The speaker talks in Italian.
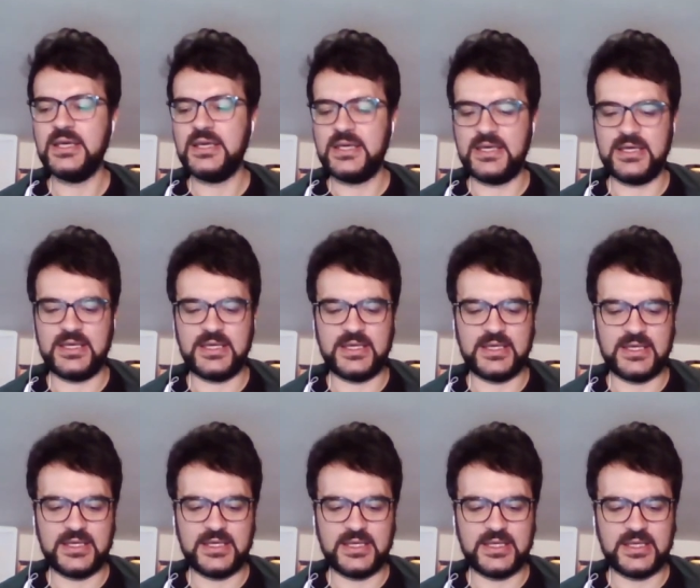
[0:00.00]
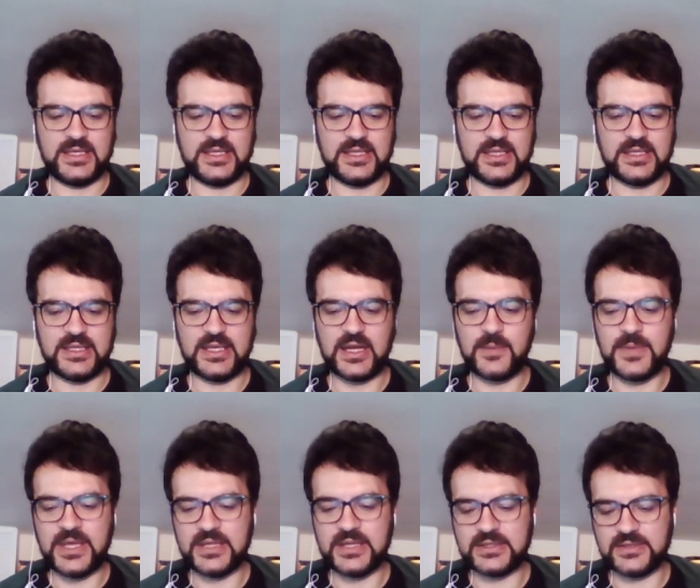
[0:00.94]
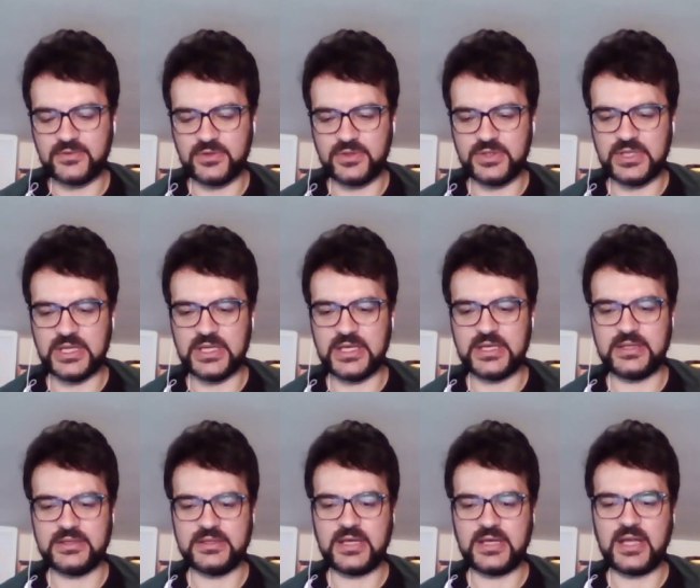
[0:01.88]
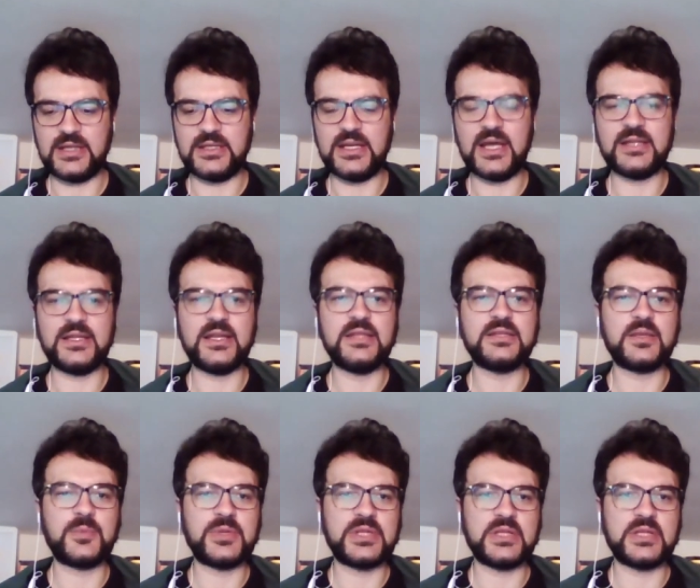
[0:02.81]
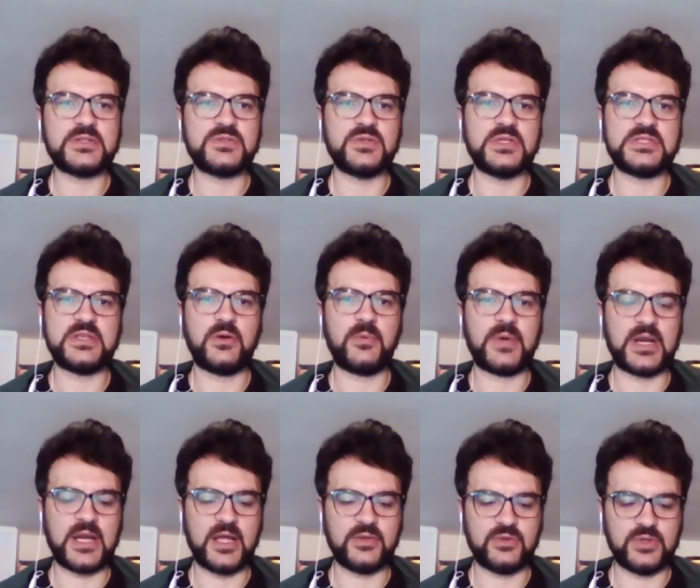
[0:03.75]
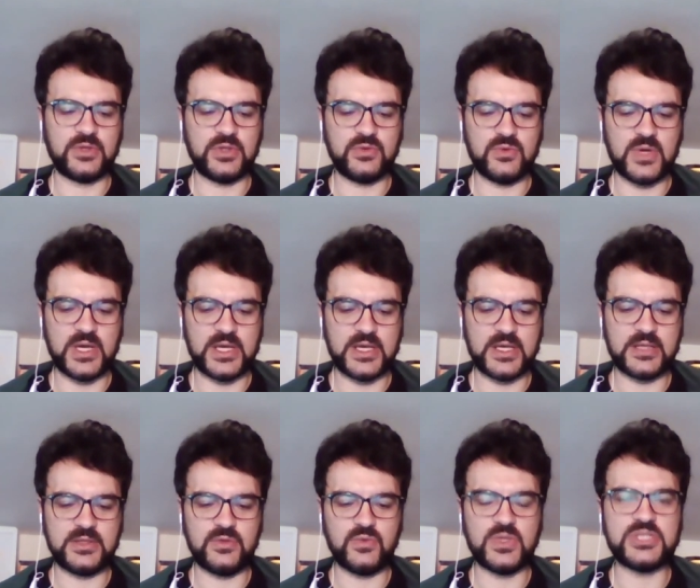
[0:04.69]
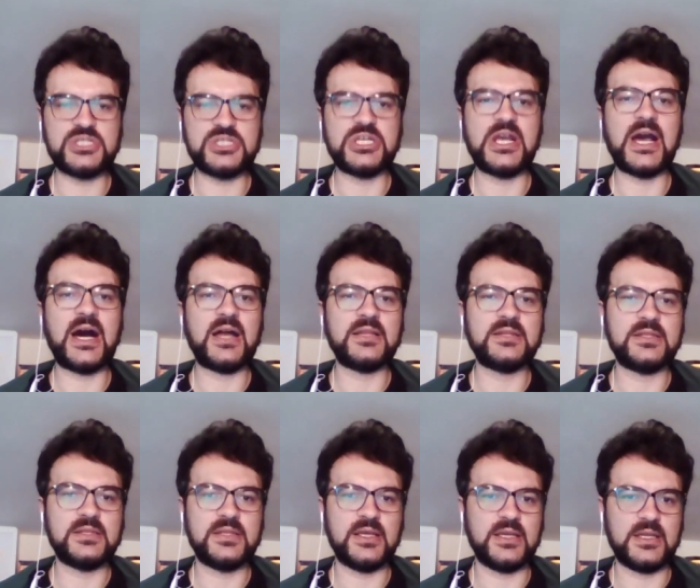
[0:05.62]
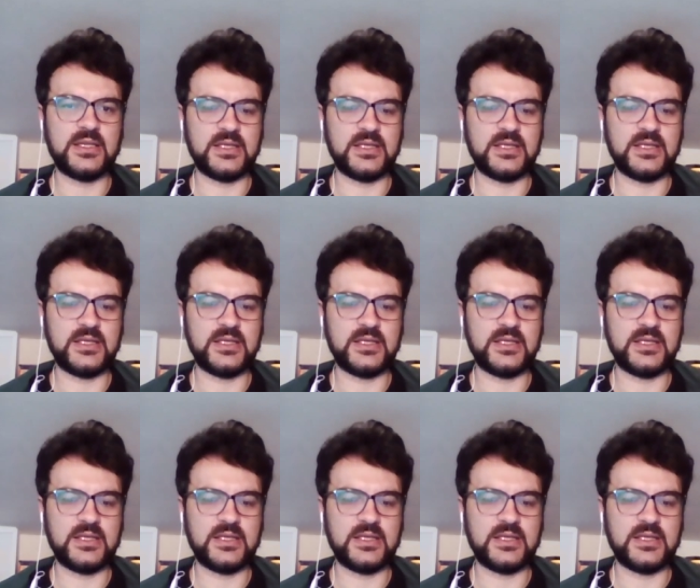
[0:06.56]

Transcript: Eh, chiaramente, voglio dire, eh, al di là delle interpretazioni, stiamo parlando di due, di due giganti del,